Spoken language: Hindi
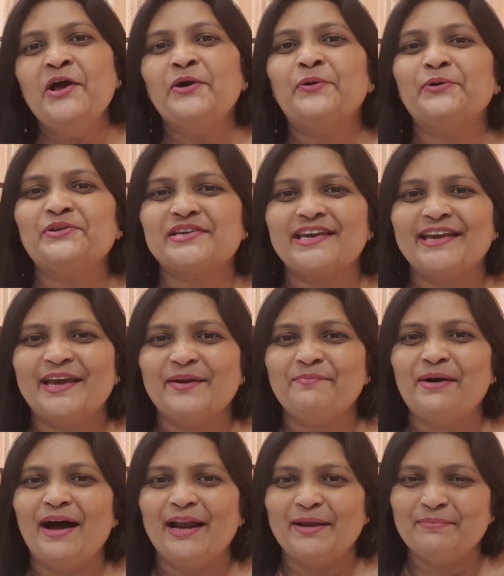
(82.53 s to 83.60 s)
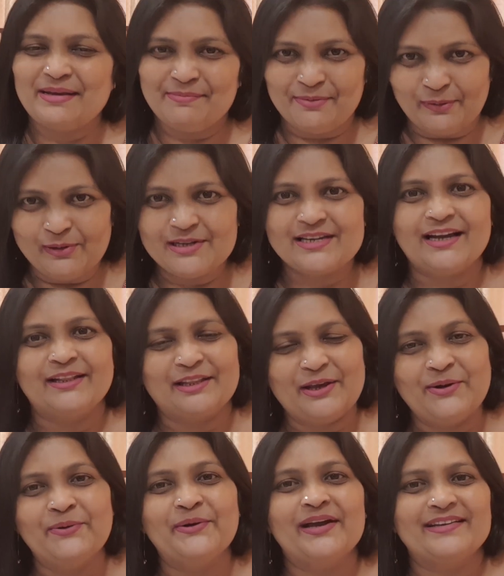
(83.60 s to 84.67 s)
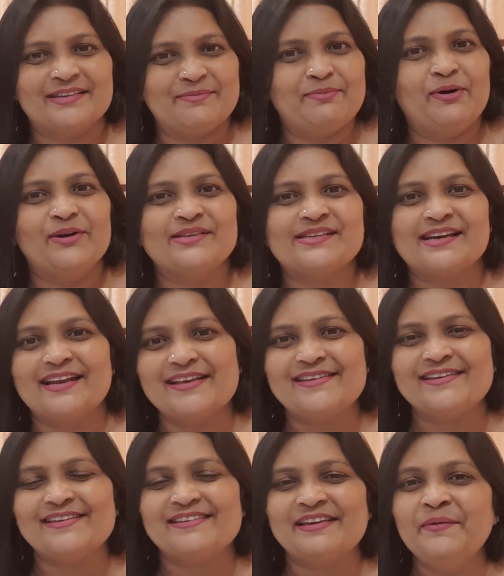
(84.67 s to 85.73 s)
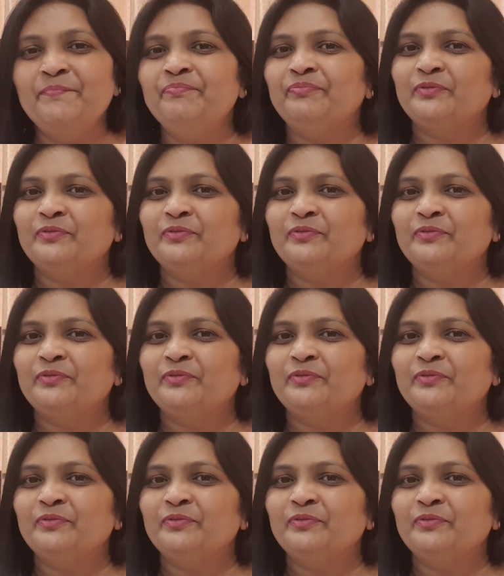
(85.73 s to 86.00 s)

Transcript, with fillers: खुशी के बारे में भूल जाती हूँ ऐसी बहुत सारी चीज़ें